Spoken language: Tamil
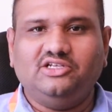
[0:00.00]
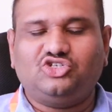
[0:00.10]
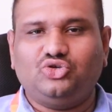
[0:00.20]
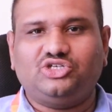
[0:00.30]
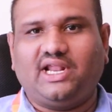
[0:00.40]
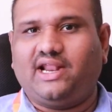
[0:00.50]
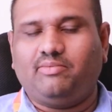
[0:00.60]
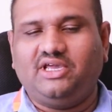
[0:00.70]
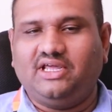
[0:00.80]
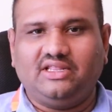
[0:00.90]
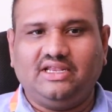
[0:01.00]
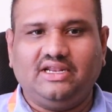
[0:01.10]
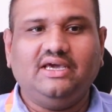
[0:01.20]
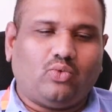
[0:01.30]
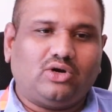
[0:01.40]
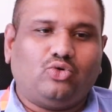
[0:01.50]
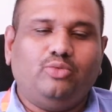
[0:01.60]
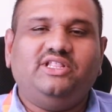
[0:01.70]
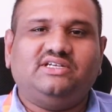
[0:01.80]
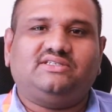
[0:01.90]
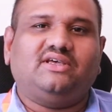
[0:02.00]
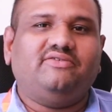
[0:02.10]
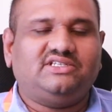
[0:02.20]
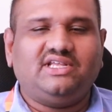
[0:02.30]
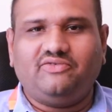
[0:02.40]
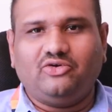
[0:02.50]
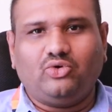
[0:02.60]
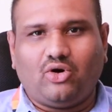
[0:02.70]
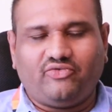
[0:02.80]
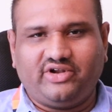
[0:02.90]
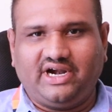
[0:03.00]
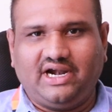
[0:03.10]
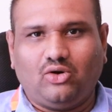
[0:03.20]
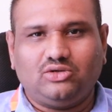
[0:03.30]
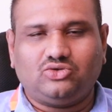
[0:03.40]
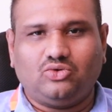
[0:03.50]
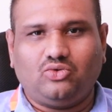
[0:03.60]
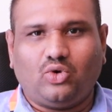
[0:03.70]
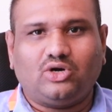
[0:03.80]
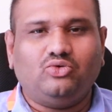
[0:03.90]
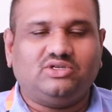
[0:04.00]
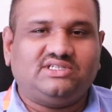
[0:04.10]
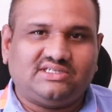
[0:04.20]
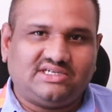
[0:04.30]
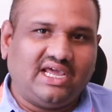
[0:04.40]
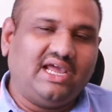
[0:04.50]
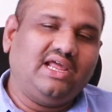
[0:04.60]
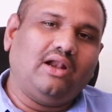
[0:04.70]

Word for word: இன்ஸ்டியூஷன் uh, ஆரம்பிக்கிறது வாட் குட் பி த சர்வீஸ் தட் வி குட் ஆஃபர் அண்ட் ஆல்சோ வாட் குட் ஸ்டே